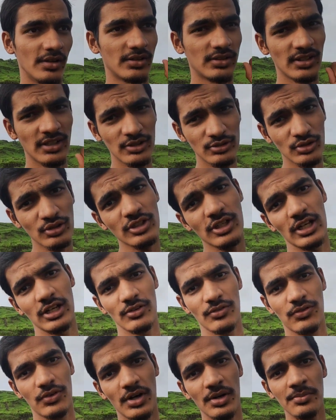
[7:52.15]
इतना तो
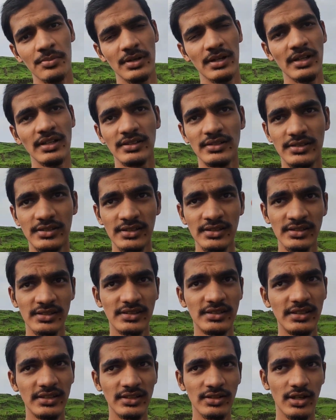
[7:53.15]
कंफर्म है जिस
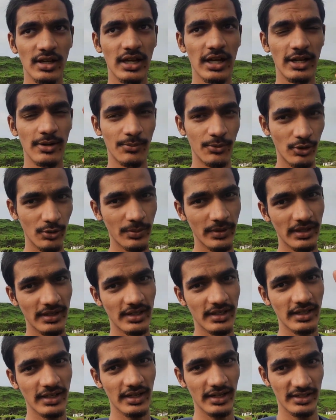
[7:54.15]
दिन एयरपोर्ट बन
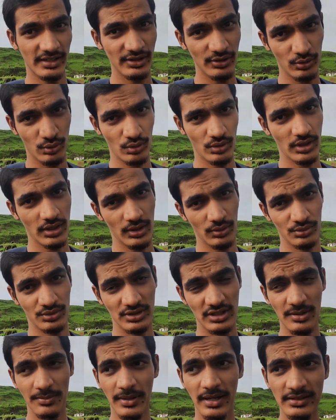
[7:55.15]
के रेडी हो गया
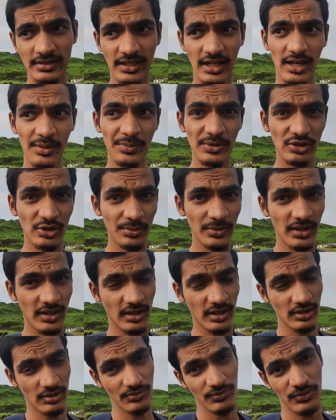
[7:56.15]
उसके बाद यहाँ पे तो मैं
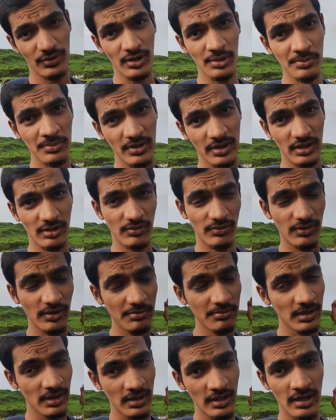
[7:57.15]
कंफर्म
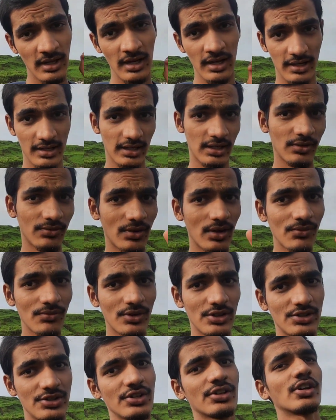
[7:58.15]
कंफर्म कंफर्म
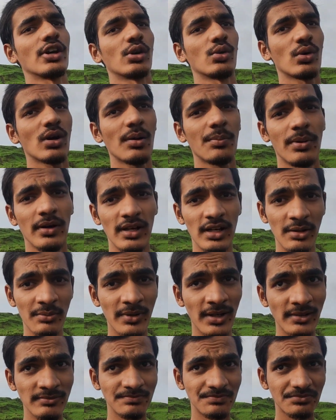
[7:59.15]
विज़िट करूँगा भले
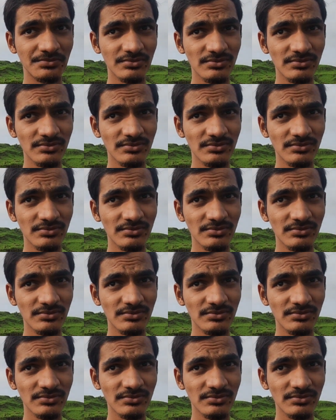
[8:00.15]
मैं